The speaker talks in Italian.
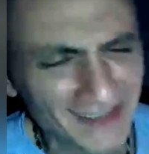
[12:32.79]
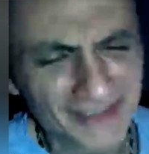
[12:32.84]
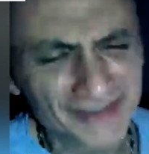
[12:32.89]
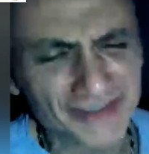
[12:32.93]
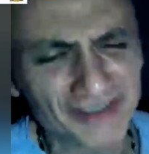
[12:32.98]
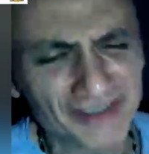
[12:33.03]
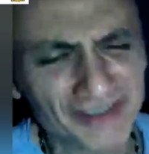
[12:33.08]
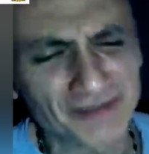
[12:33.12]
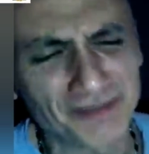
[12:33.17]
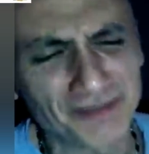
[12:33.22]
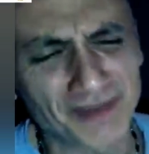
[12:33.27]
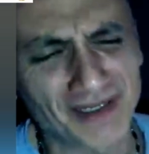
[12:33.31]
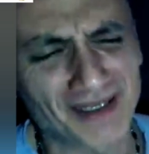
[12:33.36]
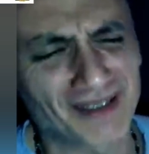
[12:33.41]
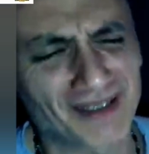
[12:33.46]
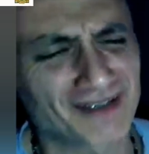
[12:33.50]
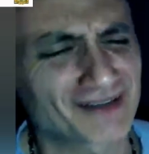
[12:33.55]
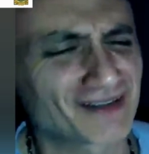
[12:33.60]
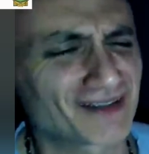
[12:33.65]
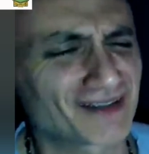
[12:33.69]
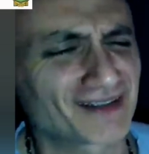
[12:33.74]
lasciate
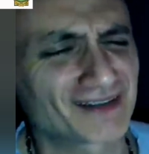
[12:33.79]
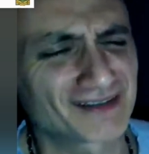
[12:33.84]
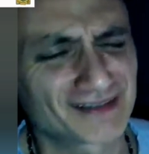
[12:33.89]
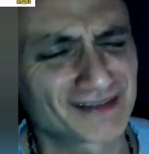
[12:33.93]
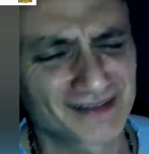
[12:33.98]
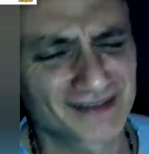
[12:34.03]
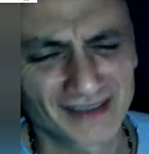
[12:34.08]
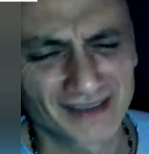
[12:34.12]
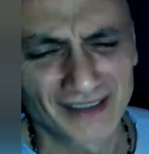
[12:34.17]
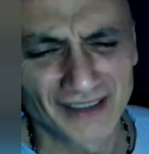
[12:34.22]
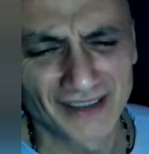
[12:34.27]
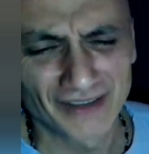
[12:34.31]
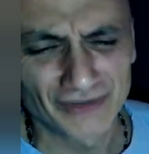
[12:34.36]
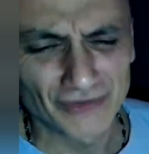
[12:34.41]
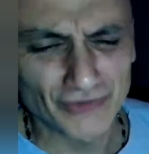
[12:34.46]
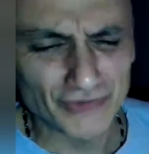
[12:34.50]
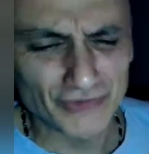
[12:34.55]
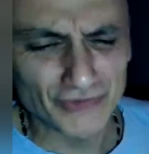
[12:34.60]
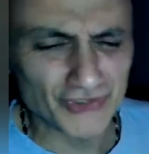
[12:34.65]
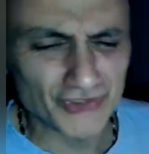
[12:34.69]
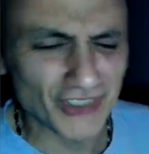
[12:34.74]
perdere.
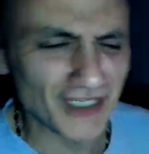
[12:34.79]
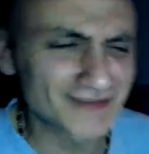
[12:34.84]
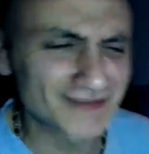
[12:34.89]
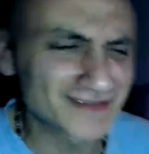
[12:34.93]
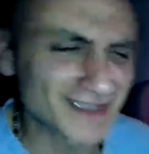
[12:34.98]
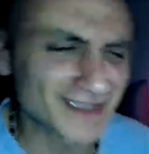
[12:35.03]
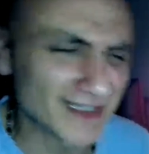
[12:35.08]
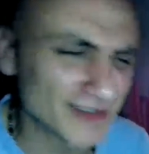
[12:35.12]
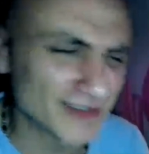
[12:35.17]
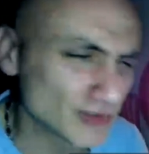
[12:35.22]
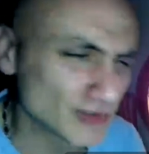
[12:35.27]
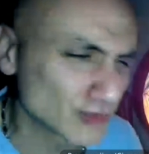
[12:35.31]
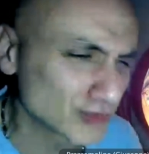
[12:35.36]
Non c'entra